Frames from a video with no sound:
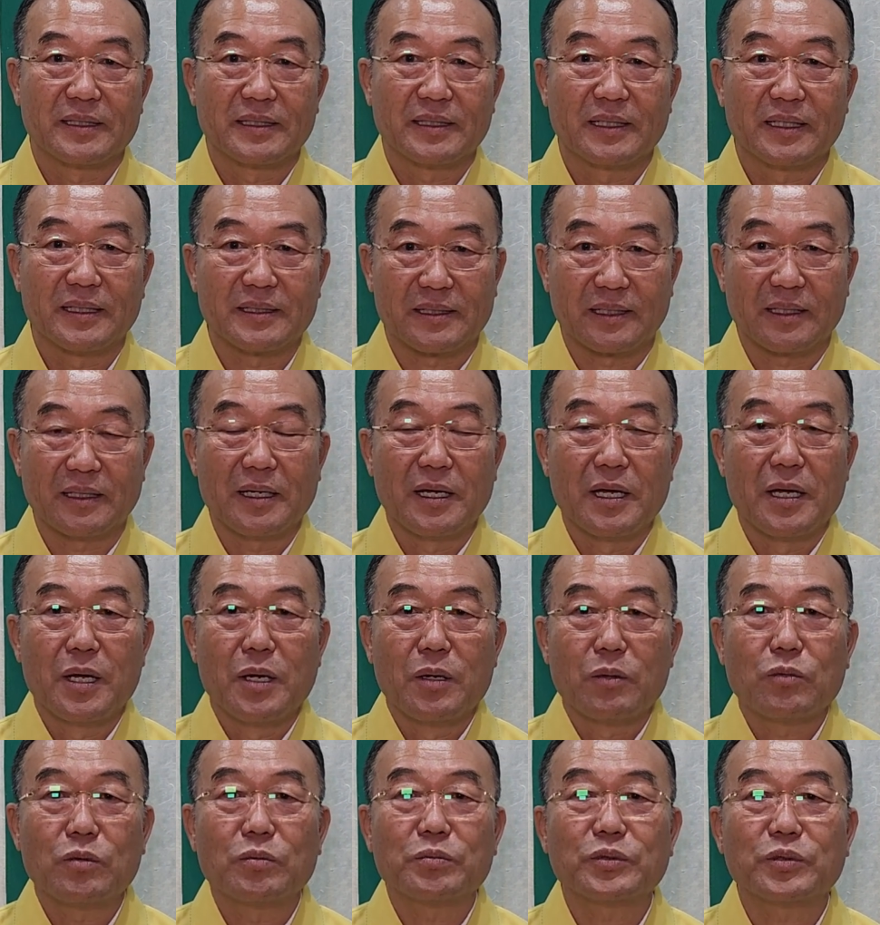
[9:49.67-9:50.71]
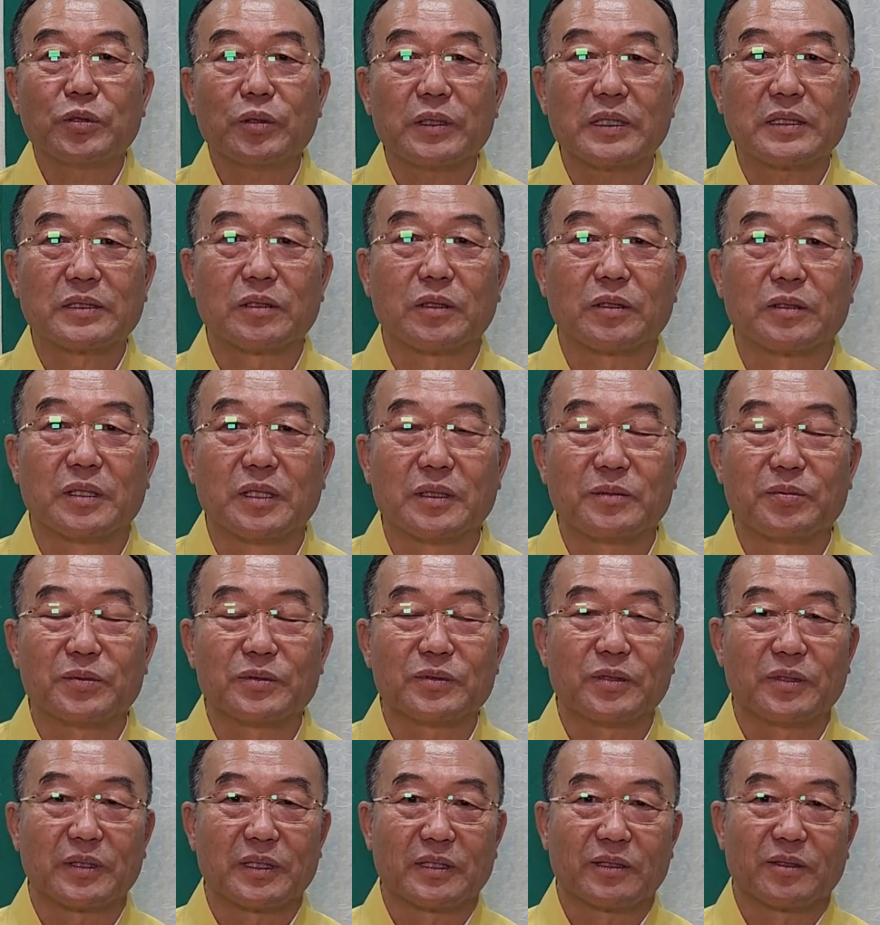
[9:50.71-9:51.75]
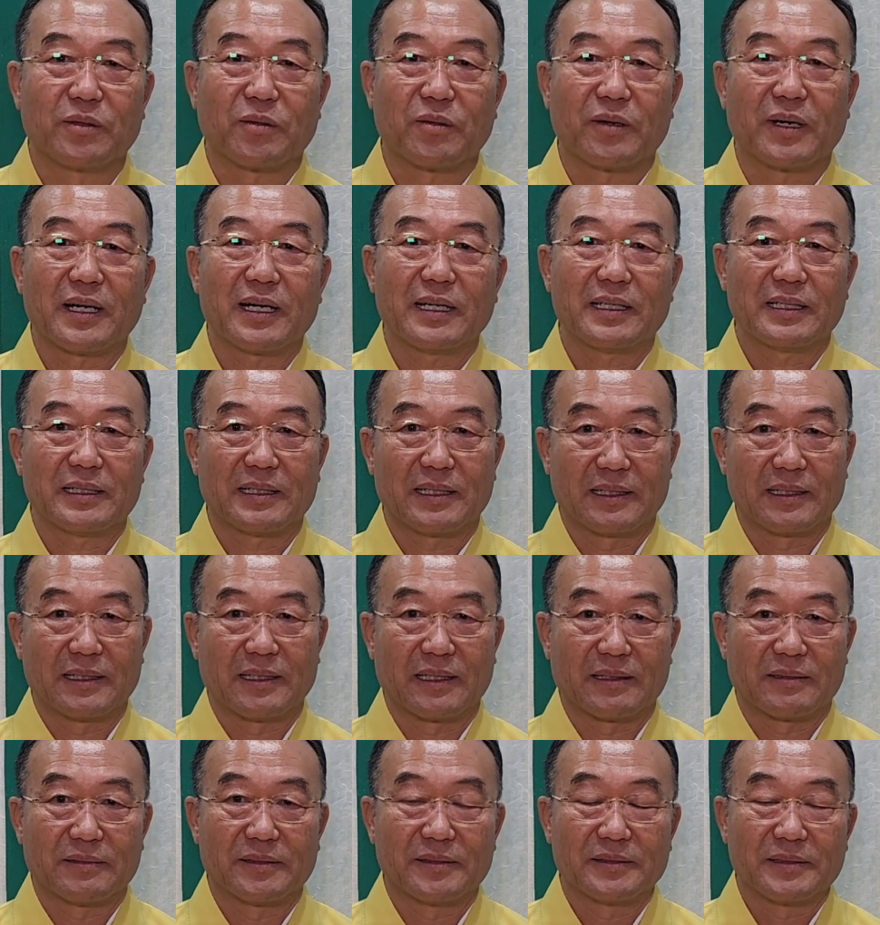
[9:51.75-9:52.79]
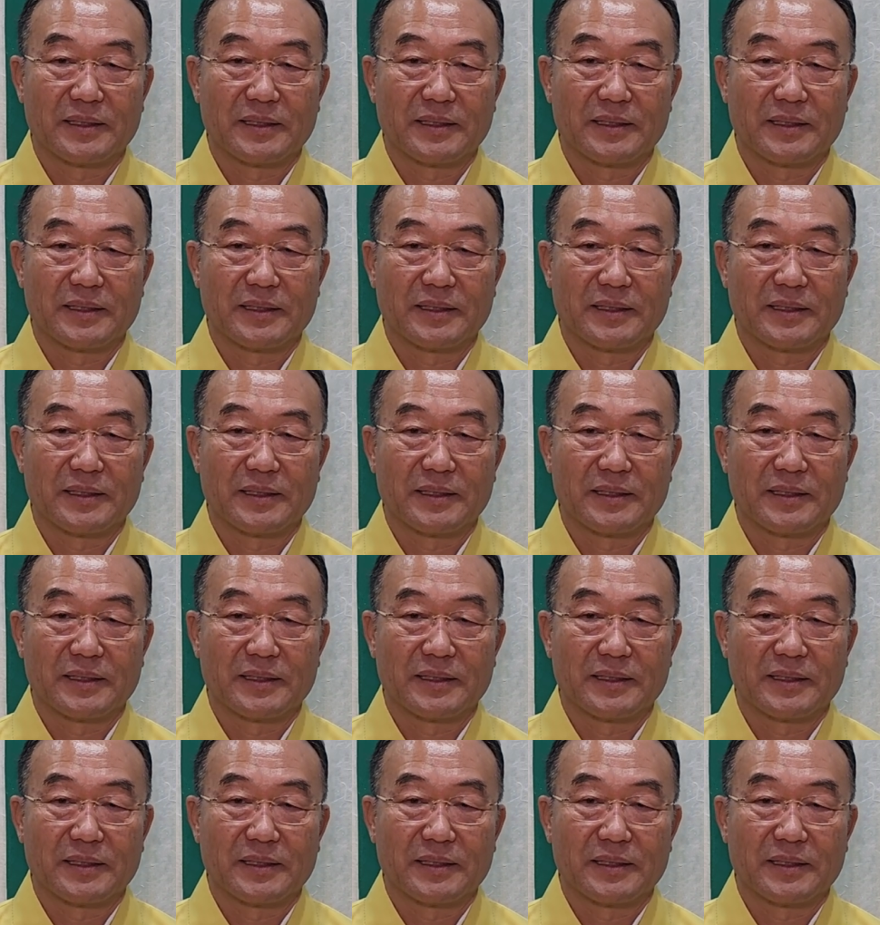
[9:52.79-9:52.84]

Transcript: 여기서 꿈속에서도 덕분송이 돌아가야 된다고.